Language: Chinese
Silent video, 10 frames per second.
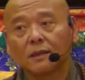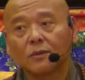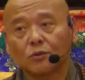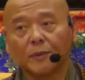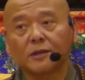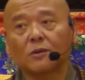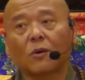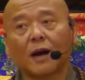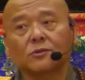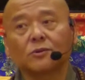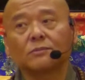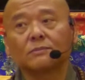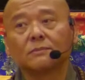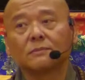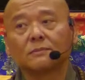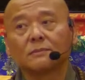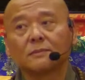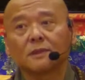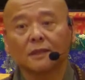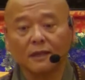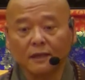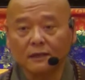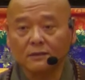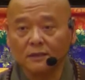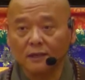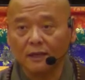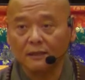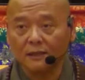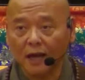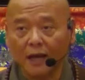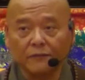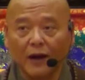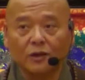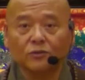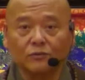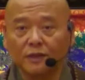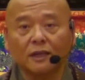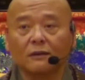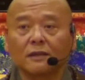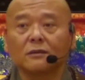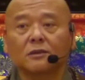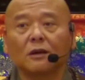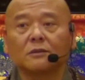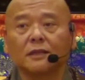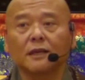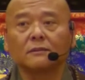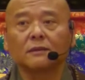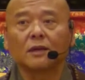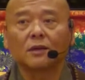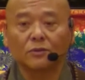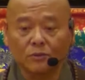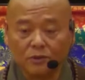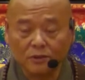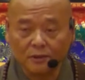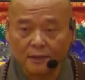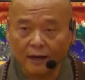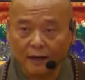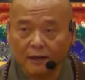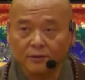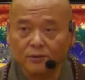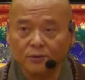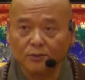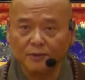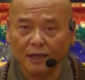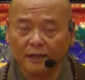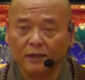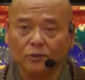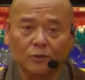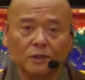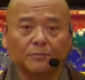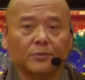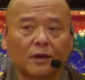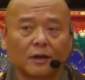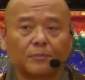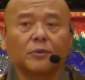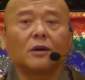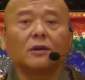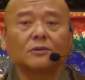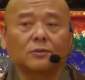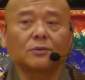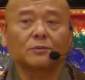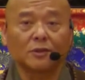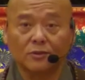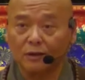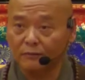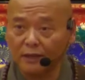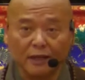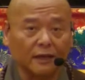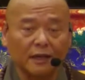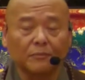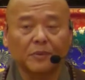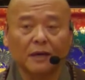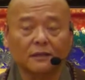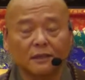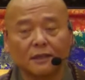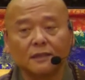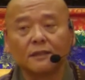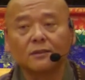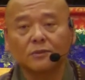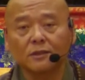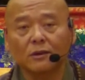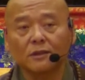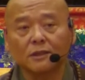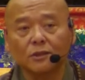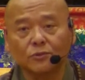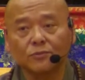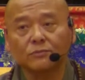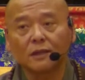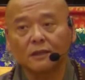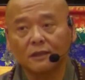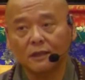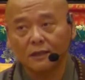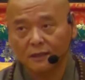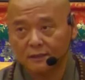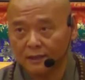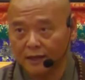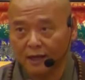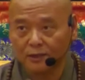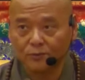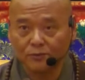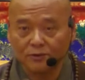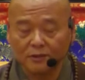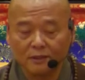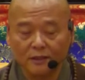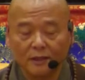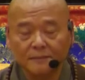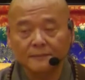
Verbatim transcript: 湖北是华中。念念之间，开发处你要能够照见如是在二之中，念念懂得不二不二之中，你是要念念变格，所以叫格土格。这两个土是邪，